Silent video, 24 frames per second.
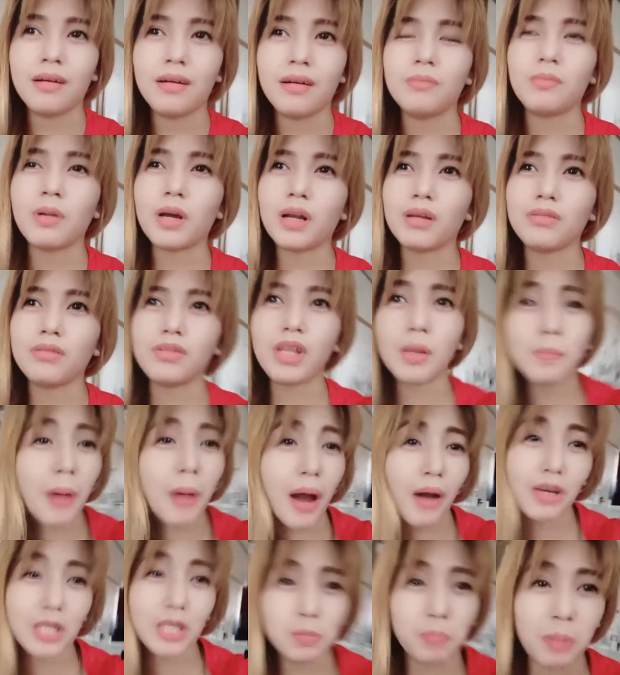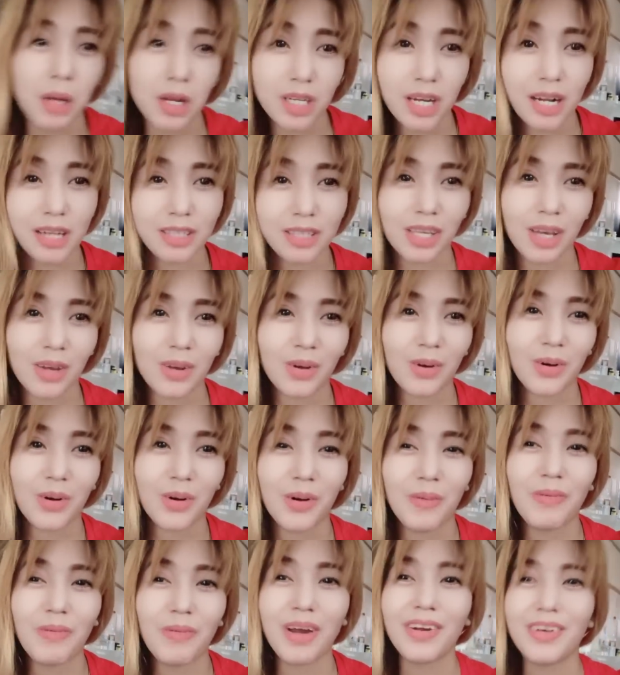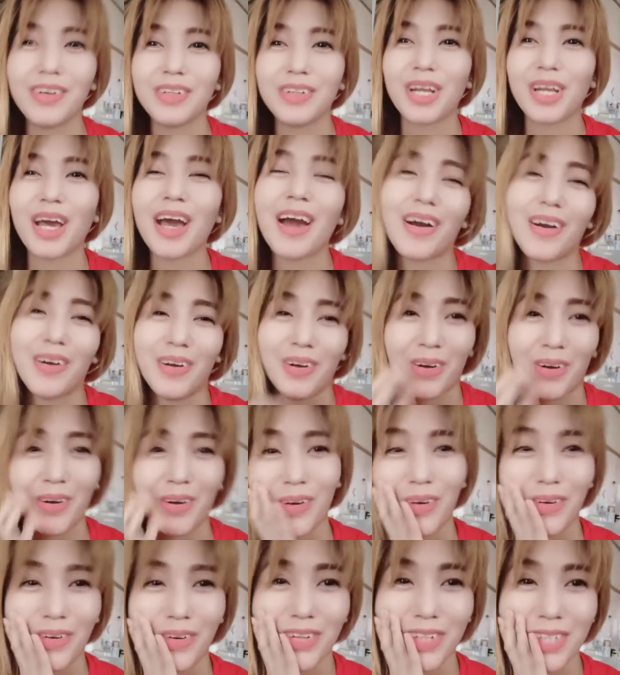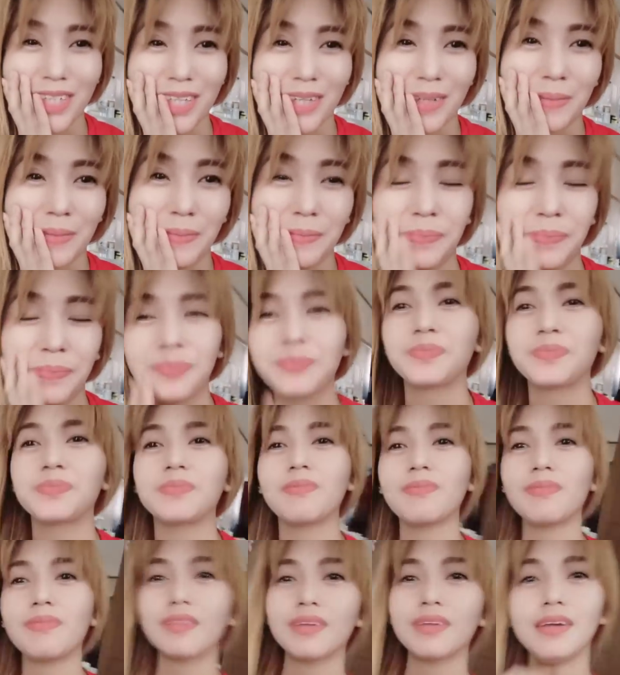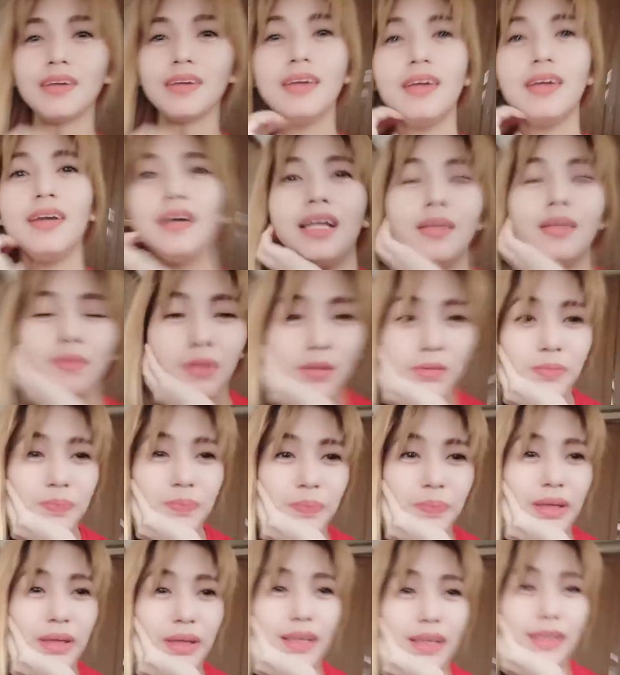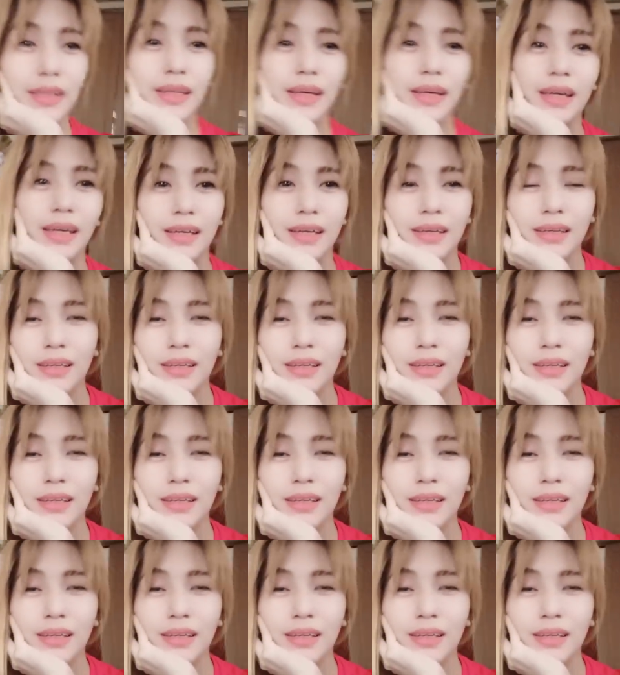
Hindi pa ako special sa'yo. Parang nakaka-hurts. Alam mo yung feeling na,